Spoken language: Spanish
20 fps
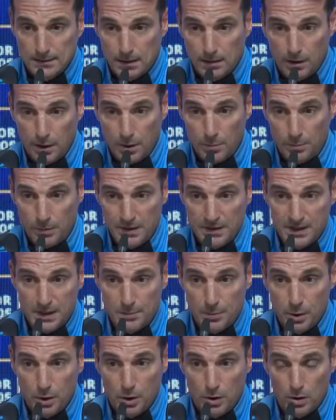Bueno, en
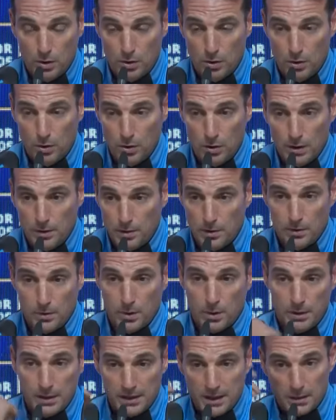principio
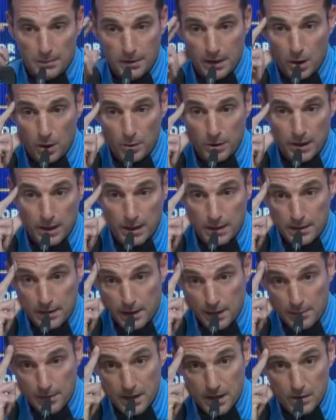no había terminado bien el
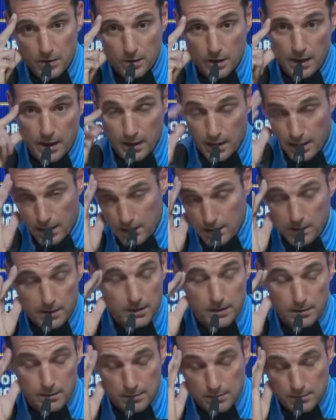entrenamiento,
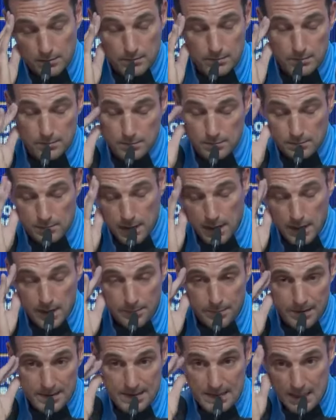nadie
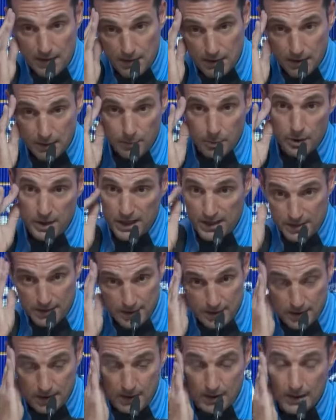pensaba que podía
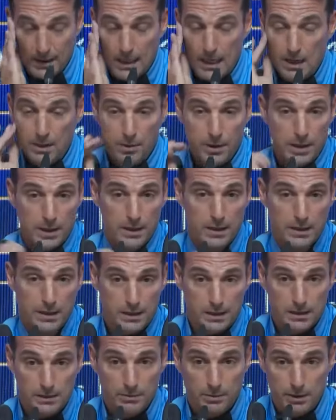ser tan grave
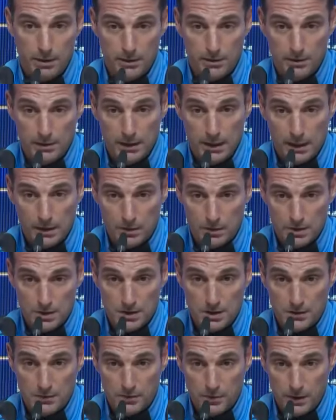y bueno, eh, la
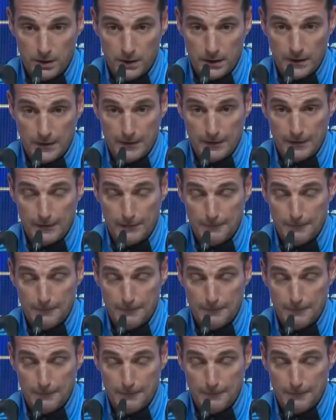noticia fue,